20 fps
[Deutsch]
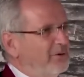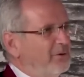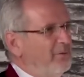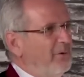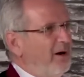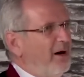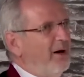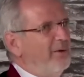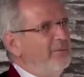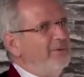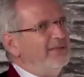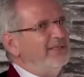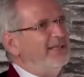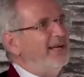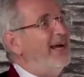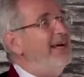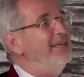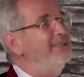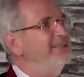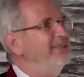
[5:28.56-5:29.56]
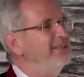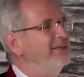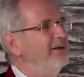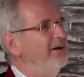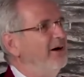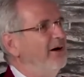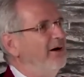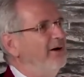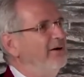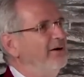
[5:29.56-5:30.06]
rum, aber in 30
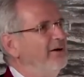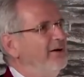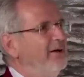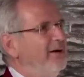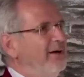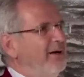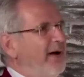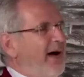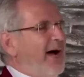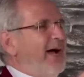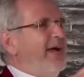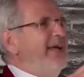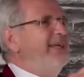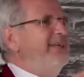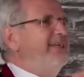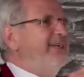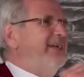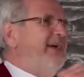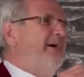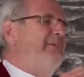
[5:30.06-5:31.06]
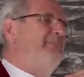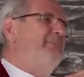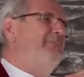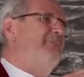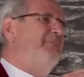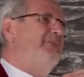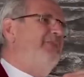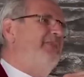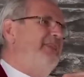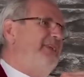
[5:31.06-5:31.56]
Jahren ein Gramm
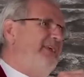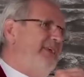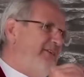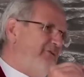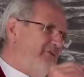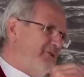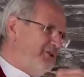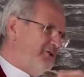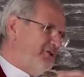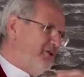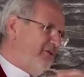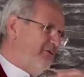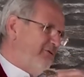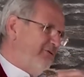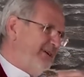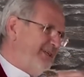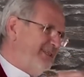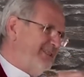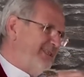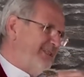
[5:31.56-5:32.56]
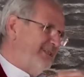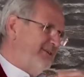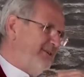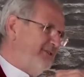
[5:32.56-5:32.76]
nicht verstoffwechselt,